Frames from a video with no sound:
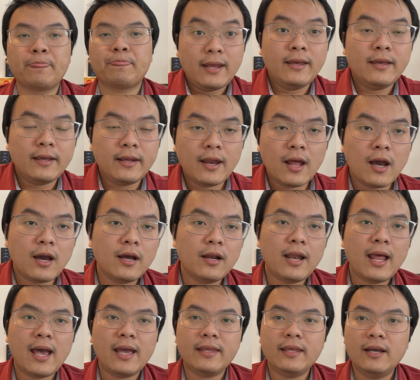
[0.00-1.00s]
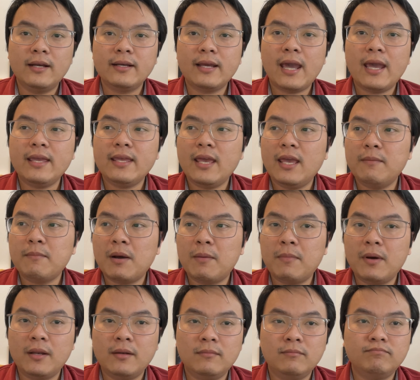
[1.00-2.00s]
thì đó là những cái gì mà
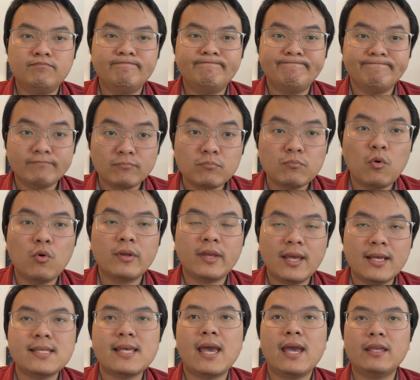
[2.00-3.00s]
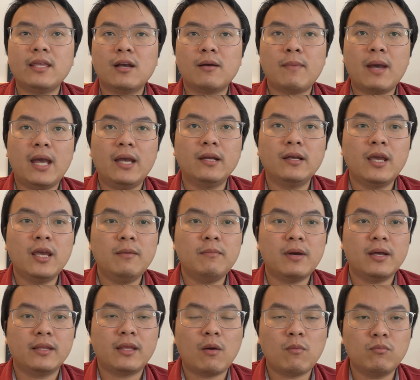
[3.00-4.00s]
mình muốn chia sẻ cho các bạn khi
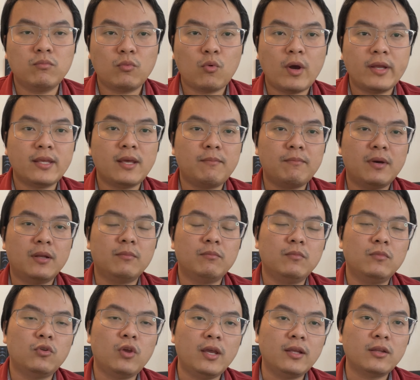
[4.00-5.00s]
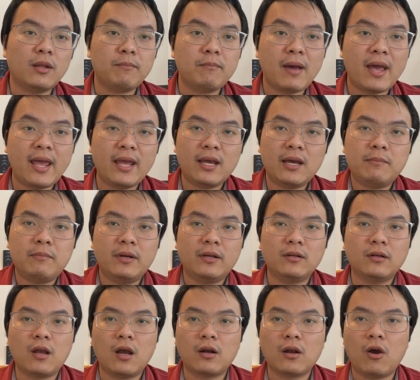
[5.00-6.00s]
mà trong quá trình mình chuyển tỉnh bang á, mình
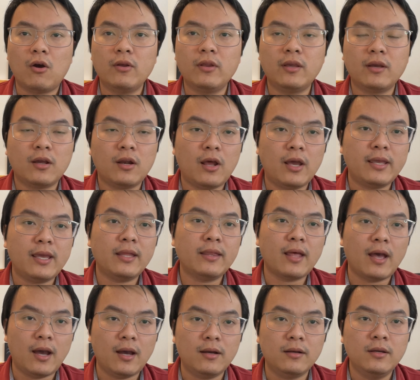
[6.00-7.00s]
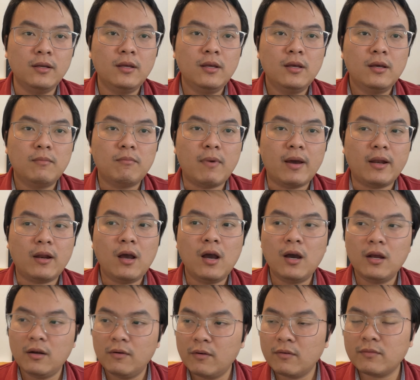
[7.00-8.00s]
cần đổi những cái loại giấy tờ mà nó
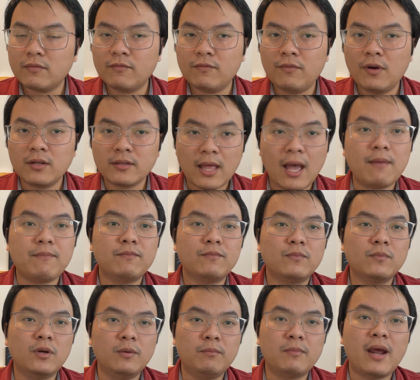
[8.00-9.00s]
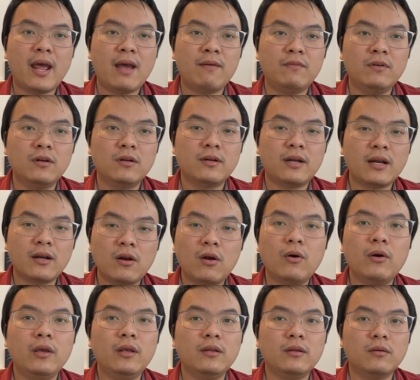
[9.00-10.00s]
hơi rất phức tạp, rườm rà, rắc
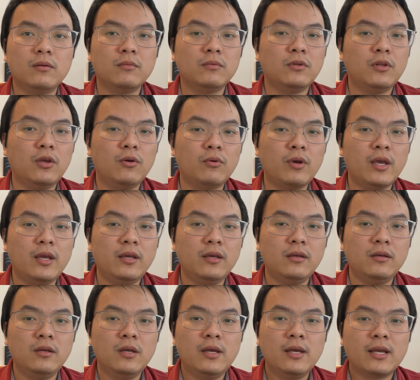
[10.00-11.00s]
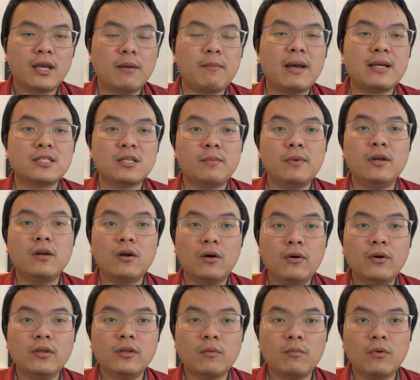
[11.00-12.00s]
rối. Nhiều khi các bạn sẽ bị
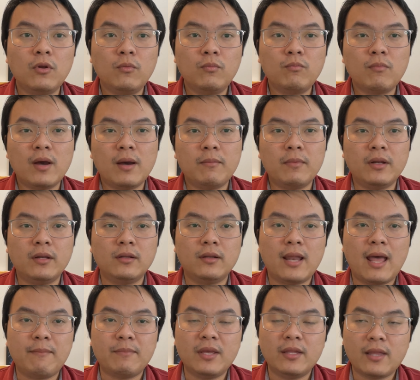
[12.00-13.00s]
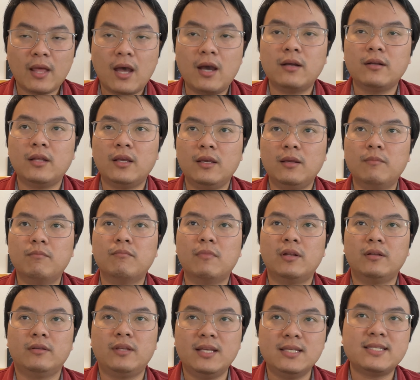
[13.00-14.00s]
rối trong lúc mà mình làm giấy tờ, thì
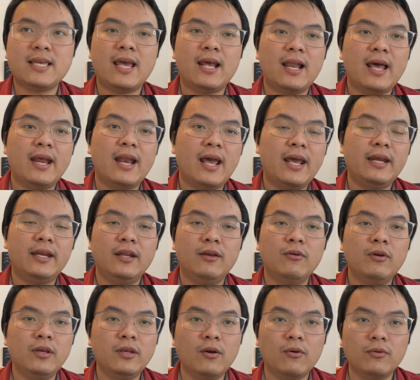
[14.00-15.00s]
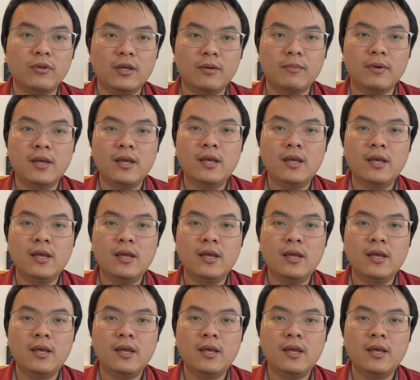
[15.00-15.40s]
mình chia sẻ lại đây. Nếu ví dụ như uh,